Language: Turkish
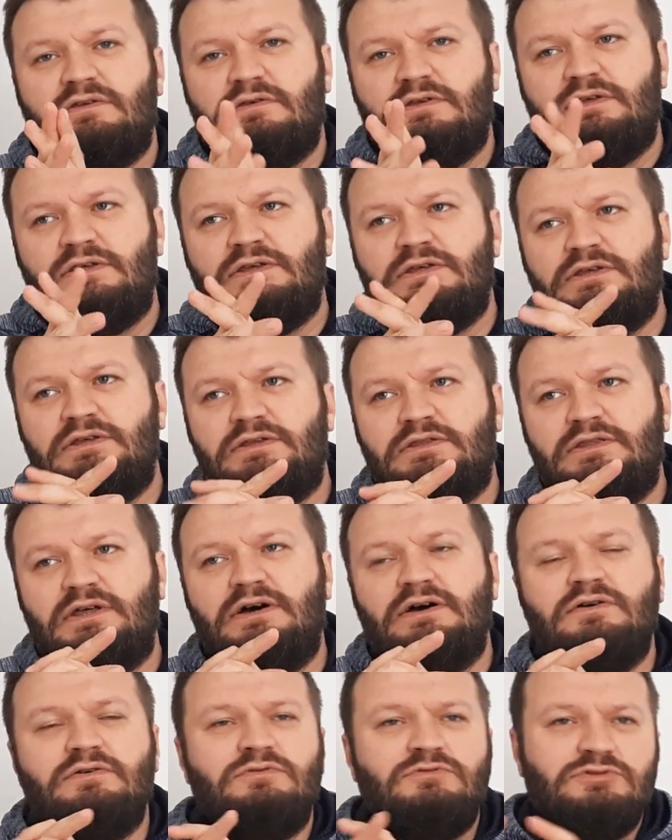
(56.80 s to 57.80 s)
Ee,
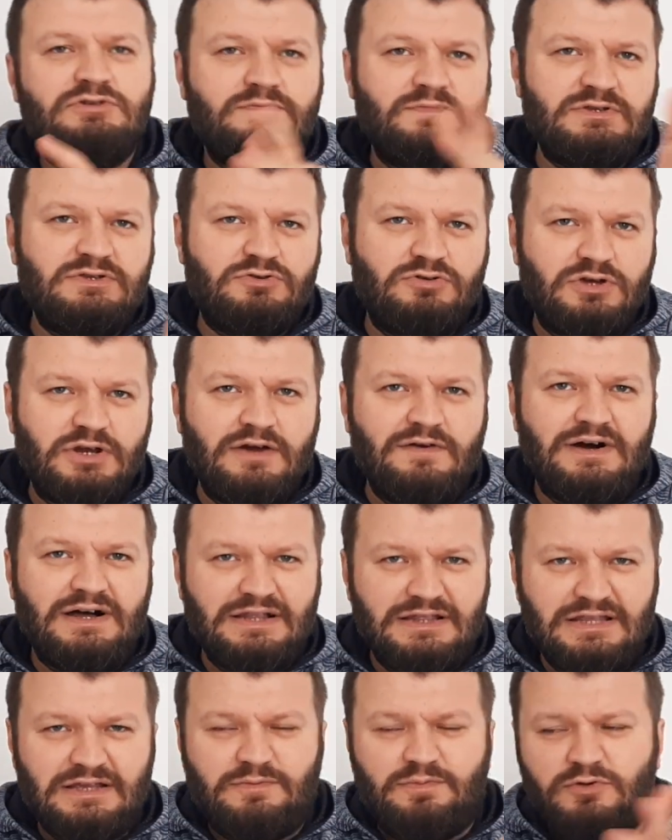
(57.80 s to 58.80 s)
daha önce biz görev
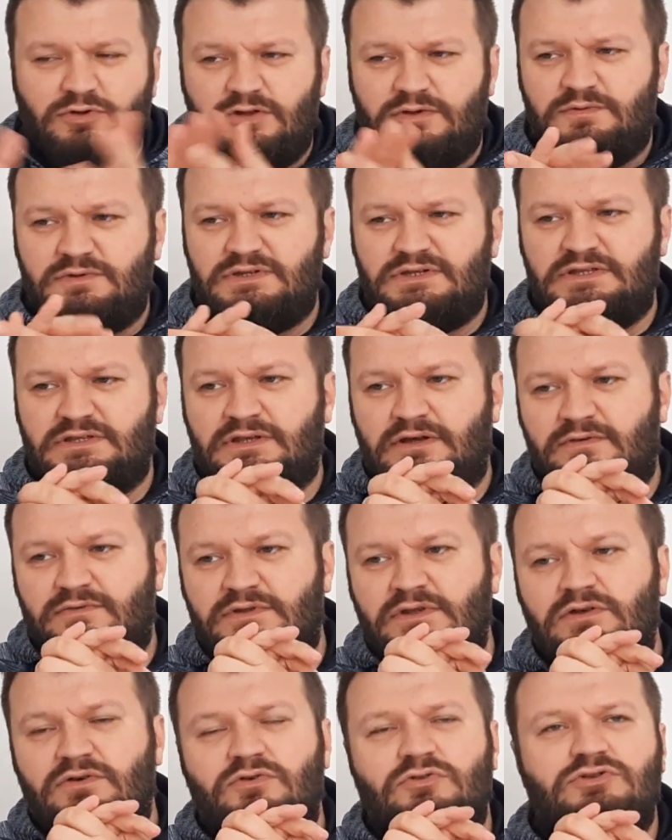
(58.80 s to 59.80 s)
aldık böyle bir
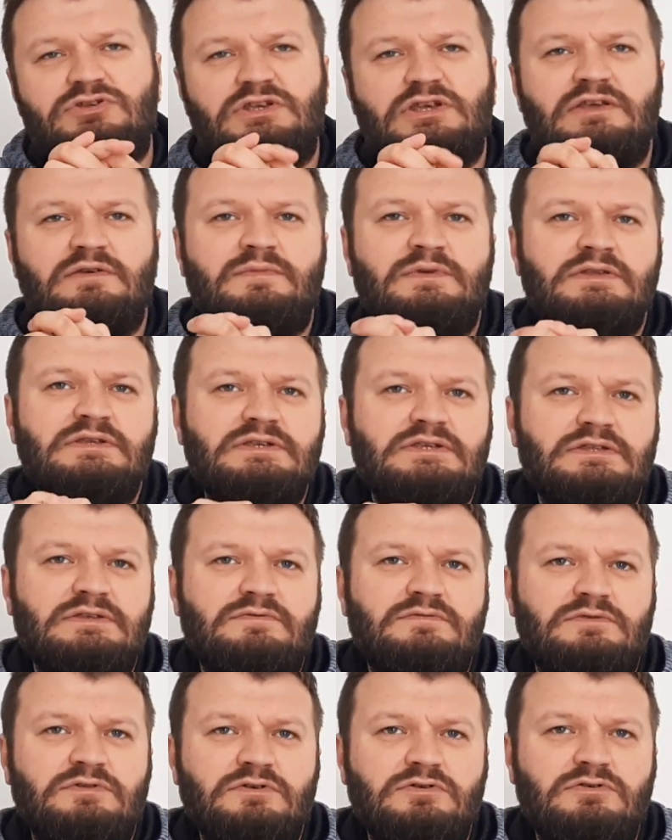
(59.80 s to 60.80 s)
sınavda. ÖSYM'nin sınavında